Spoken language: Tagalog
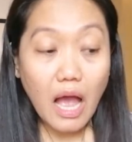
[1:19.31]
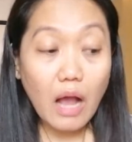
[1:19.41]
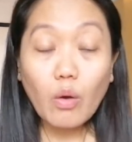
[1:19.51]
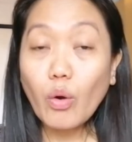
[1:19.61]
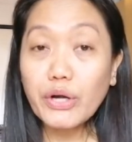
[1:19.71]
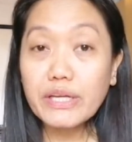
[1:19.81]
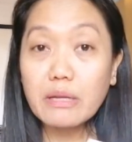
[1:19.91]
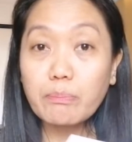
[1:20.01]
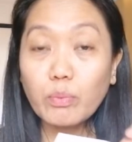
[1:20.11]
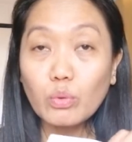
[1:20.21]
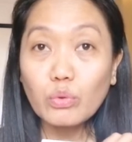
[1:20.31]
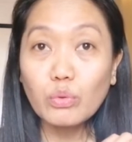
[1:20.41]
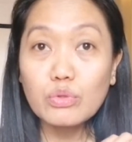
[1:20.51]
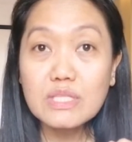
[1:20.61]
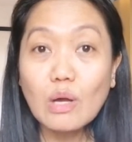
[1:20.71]
according po
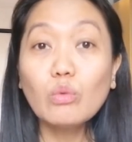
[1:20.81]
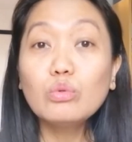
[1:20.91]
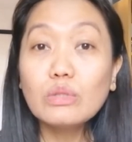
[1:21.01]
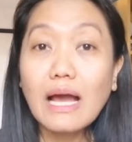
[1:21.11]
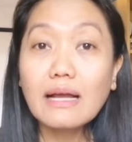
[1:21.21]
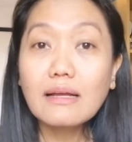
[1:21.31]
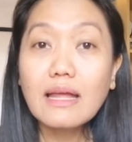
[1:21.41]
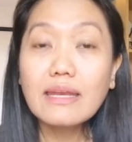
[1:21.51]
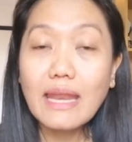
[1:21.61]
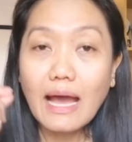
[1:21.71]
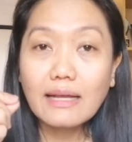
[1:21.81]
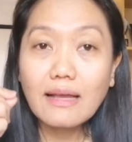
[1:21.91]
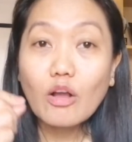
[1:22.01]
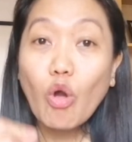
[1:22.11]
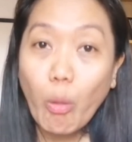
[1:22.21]
dun sa unang
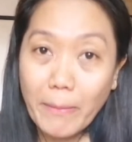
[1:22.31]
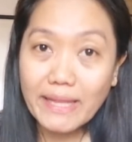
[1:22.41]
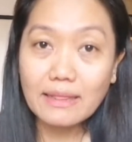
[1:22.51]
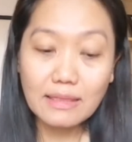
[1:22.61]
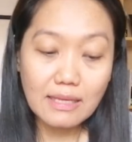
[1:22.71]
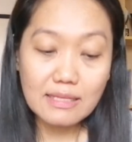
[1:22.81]
nag-comment